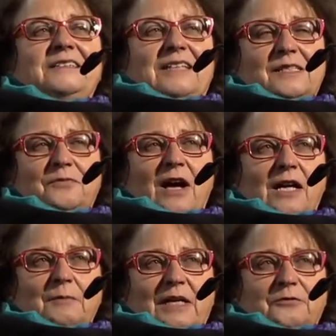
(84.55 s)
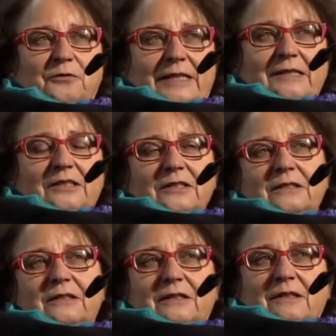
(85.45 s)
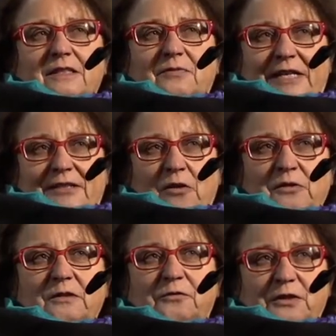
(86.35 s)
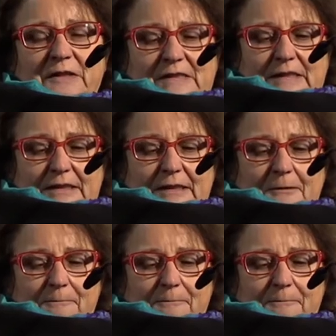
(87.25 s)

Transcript: Das war im Advent 2014.